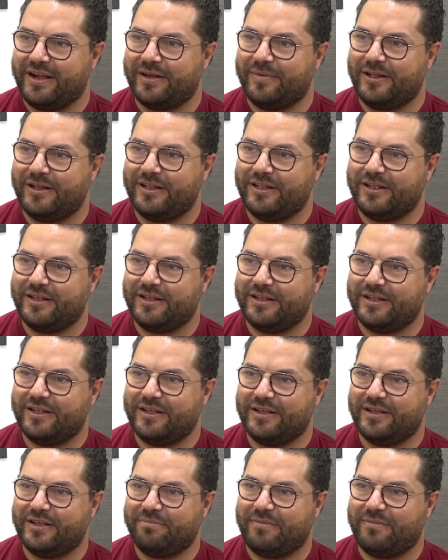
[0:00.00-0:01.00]
قبل
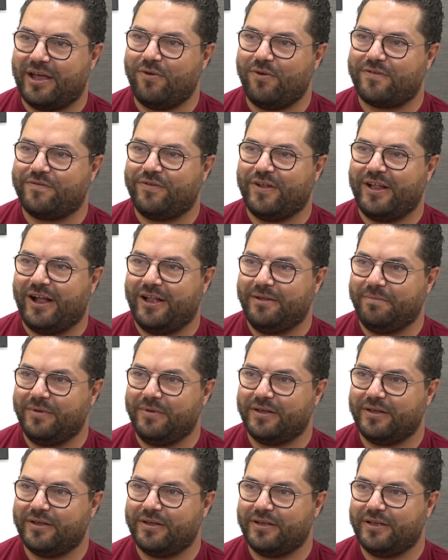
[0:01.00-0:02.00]
مع آه، يوسف العلمي
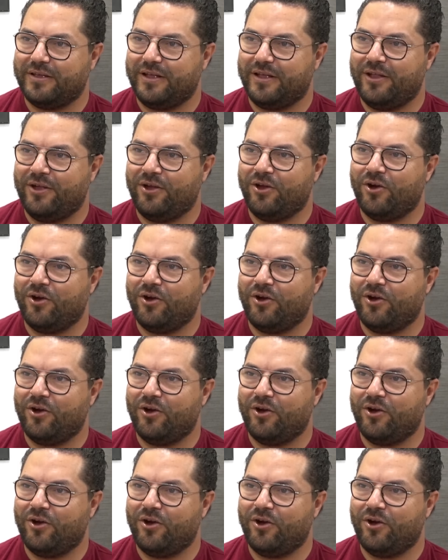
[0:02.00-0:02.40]
اللي